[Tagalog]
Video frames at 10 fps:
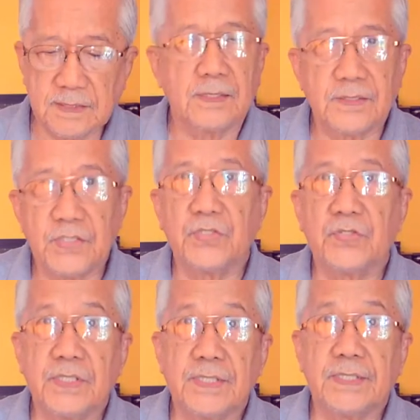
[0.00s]

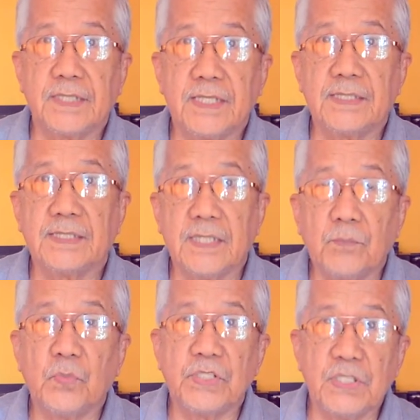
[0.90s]
senior citizens sa
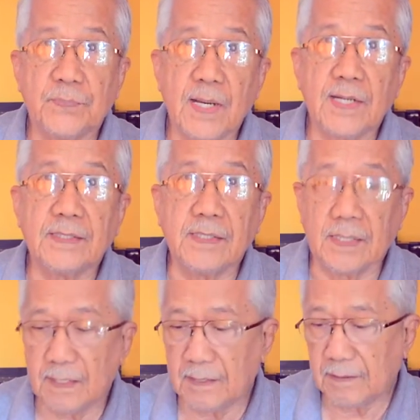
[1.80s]
isang
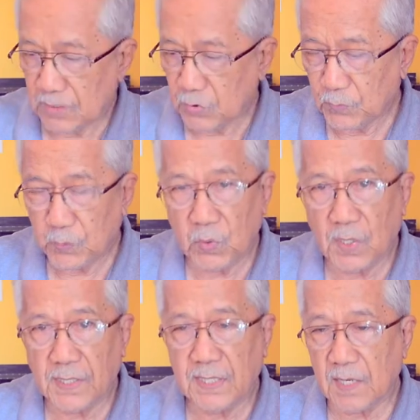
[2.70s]
municipality. Yun
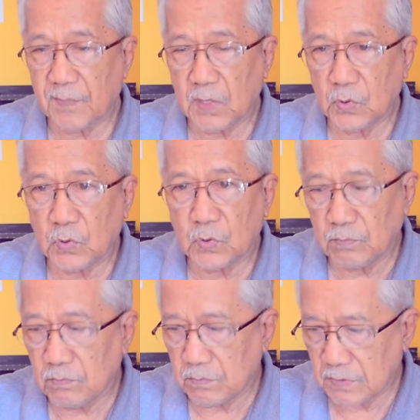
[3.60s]
po ay
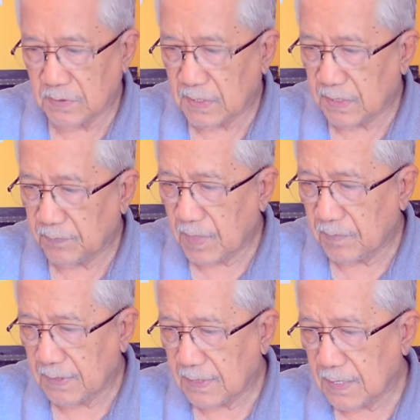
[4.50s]
nakapaloob sa
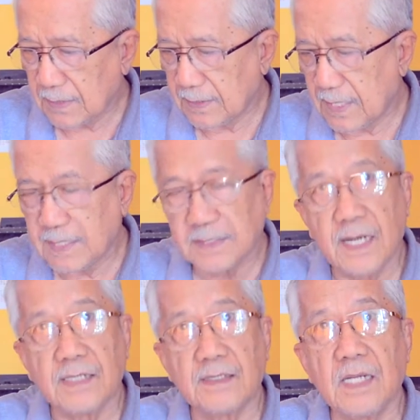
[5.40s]
Republic Act
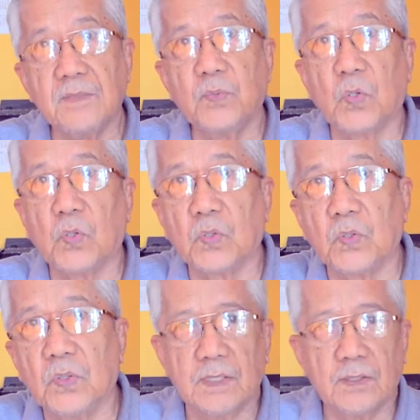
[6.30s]

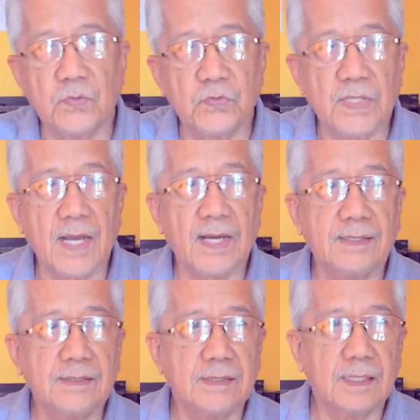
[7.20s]
9994 kung
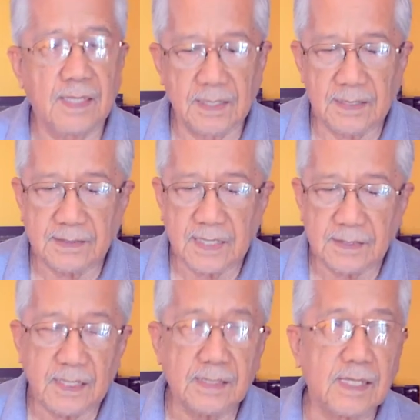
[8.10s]
saan ay
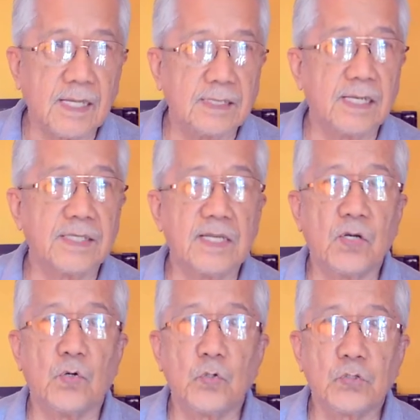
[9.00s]
nagtatakda ng
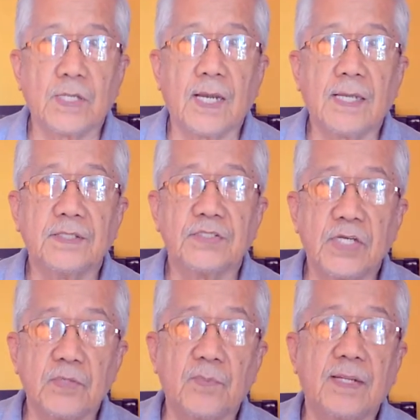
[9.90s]
isang OSCA
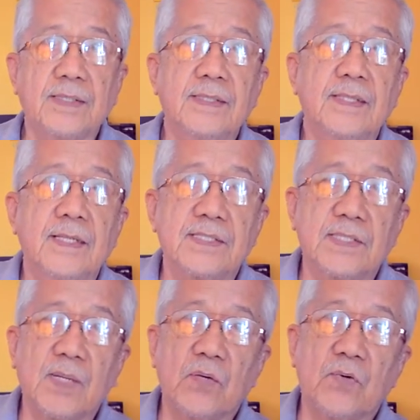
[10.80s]
chairman
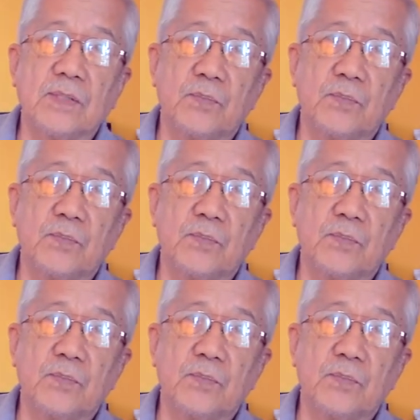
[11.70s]
sa bawat